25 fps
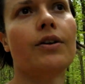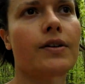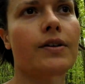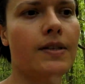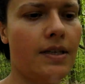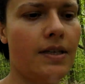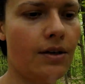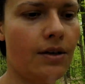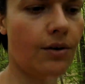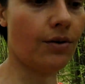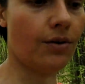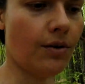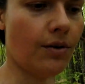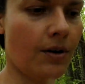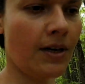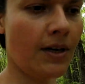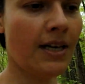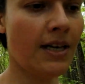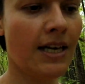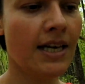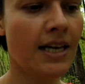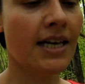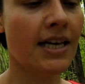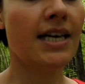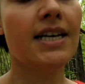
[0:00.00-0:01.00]
si, euh,
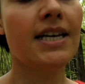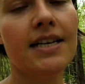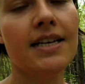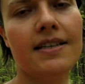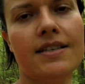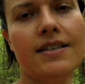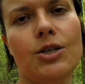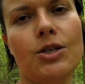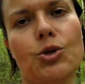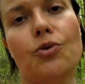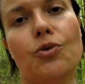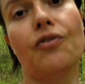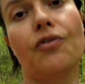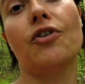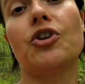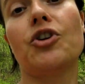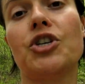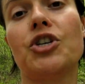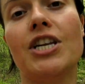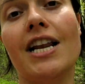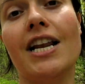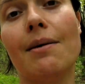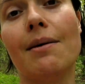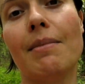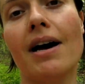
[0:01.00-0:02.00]
je
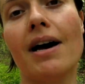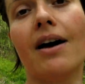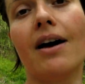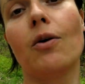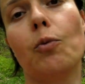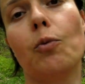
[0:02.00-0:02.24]
franchis la mare